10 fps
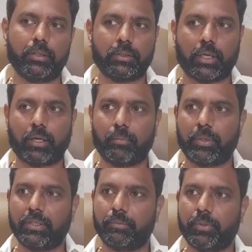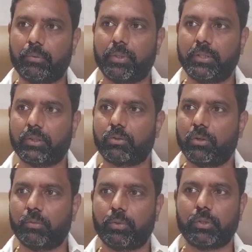సారే పని చెప్తా పని
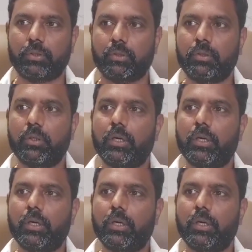చేసుకుంటూ పోతున్నాం